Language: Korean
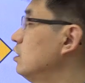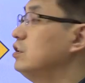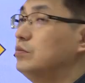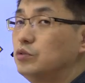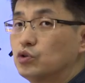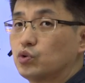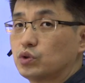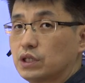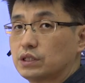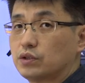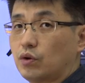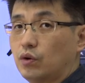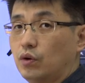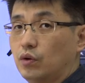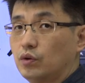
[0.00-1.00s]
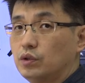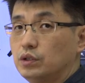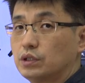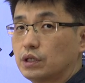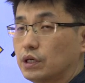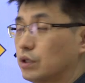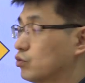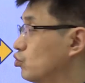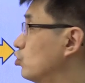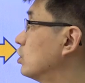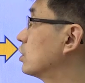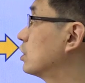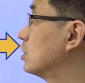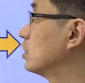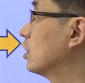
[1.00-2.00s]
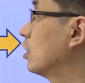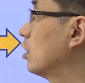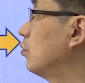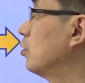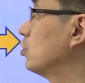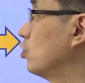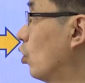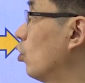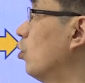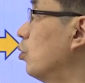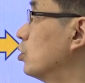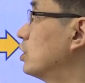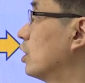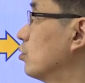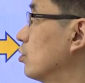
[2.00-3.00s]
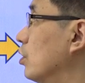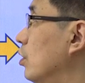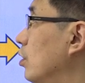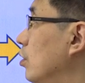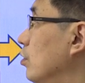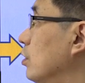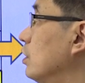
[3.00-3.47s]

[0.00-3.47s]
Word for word: 흐름을 쫓아서 이제 주식 시장을 한번 열어보자고요.